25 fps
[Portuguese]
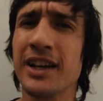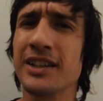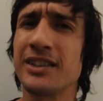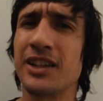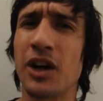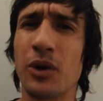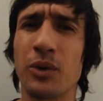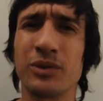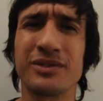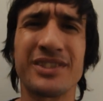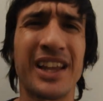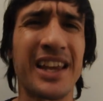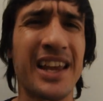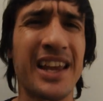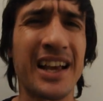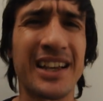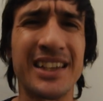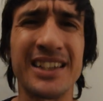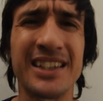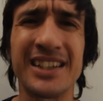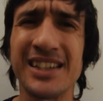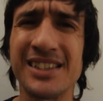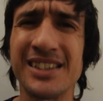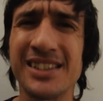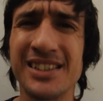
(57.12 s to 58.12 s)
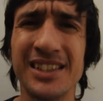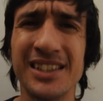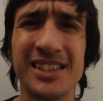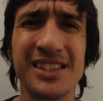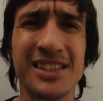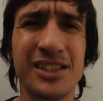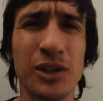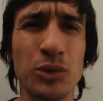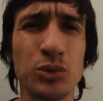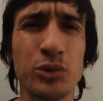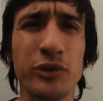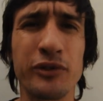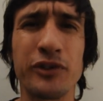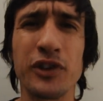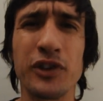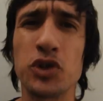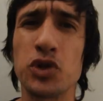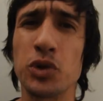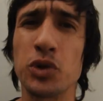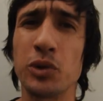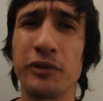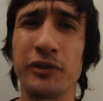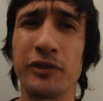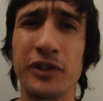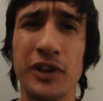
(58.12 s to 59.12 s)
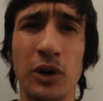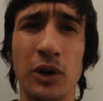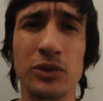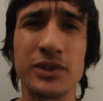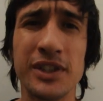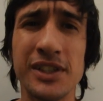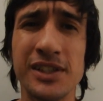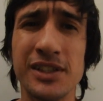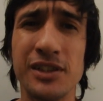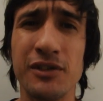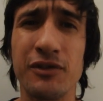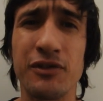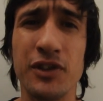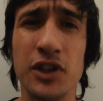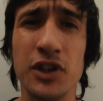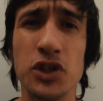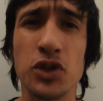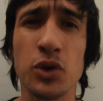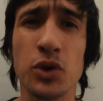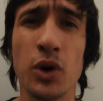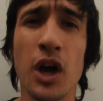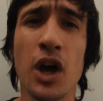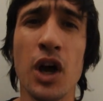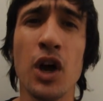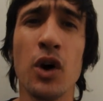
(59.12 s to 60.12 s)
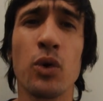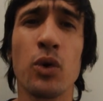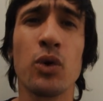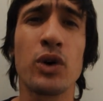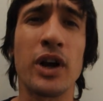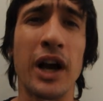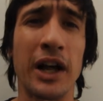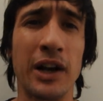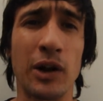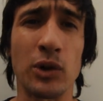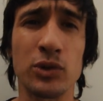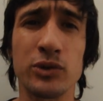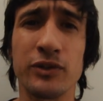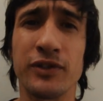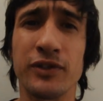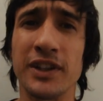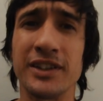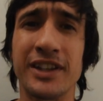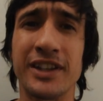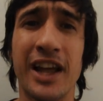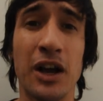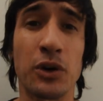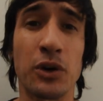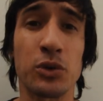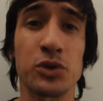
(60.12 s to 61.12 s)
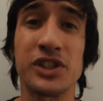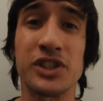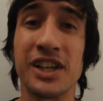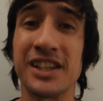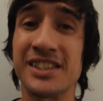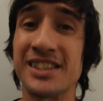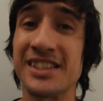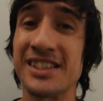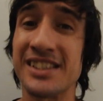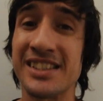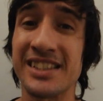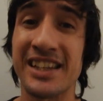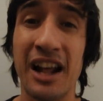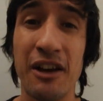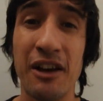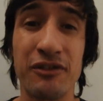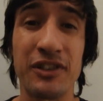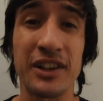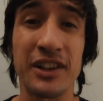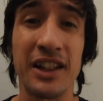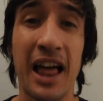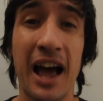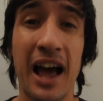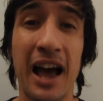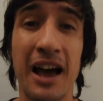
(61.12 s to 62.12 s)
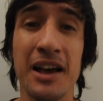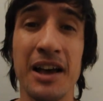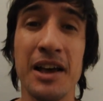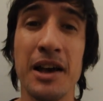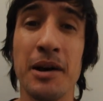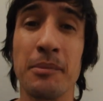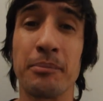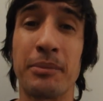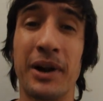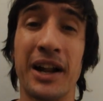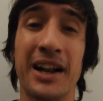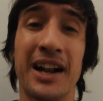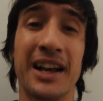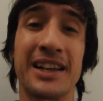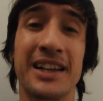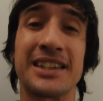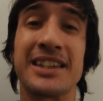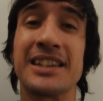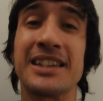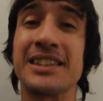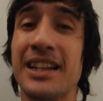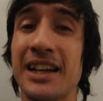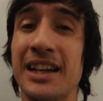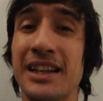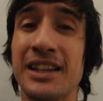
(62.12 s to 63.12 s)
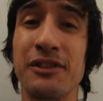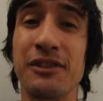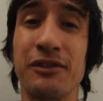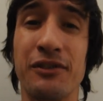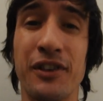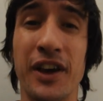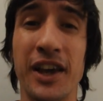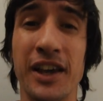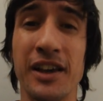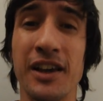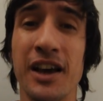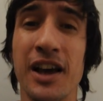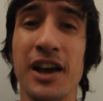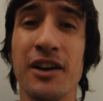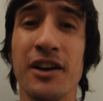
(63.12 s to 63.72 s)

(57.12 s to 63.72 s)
Então tem aqui na descrição do vídeo e no final desse vídeo o canal do Vandeco. Já se inscreve lá para na quinta que vem